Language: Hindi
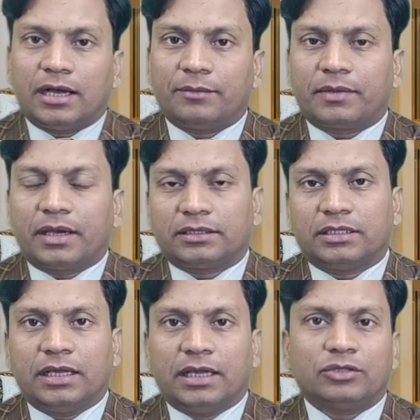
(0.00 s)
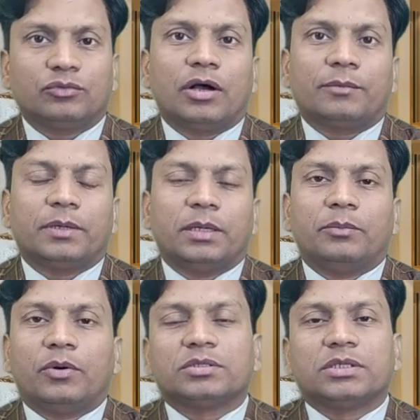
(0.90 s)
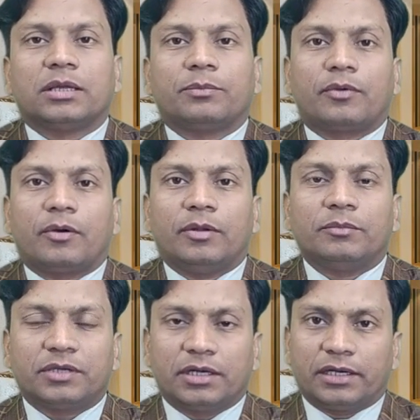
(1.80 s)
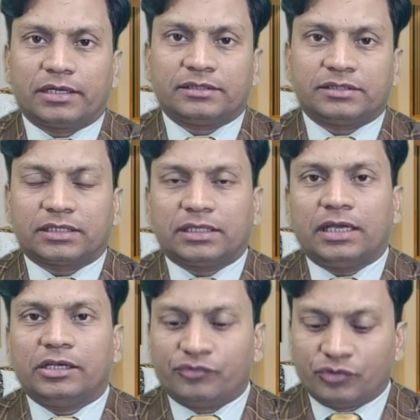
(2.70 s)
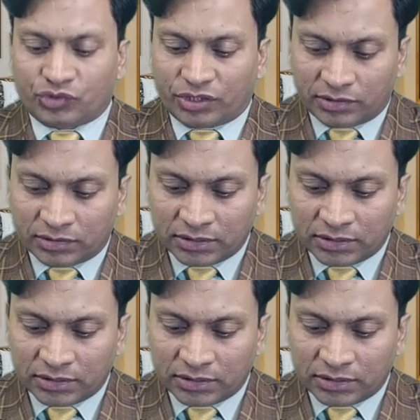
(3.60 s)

आप करते हैं तो वो आपके लिए बहुत ज़्यादा प्रॉब्लम क्रिएट कर सकता है इन फ्यूचर